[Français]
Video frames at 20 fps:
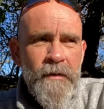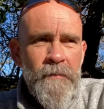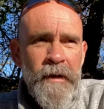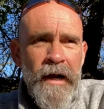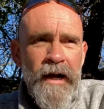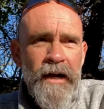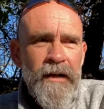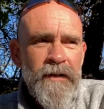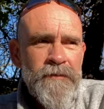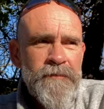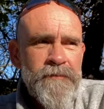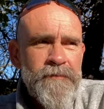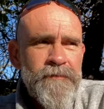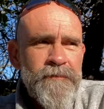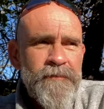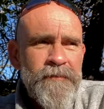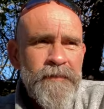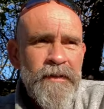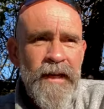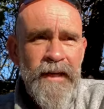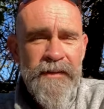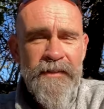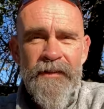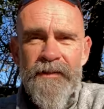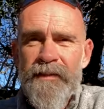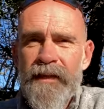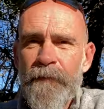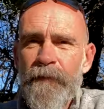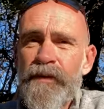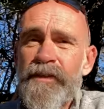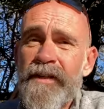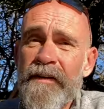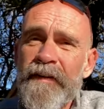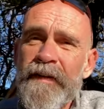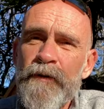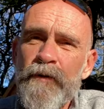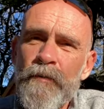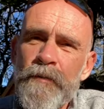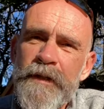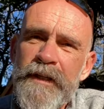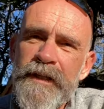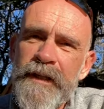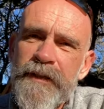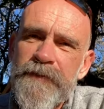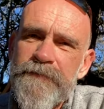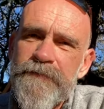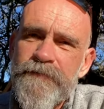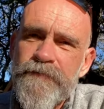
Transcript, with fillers: ben, très sincèrement, ça va être compliqué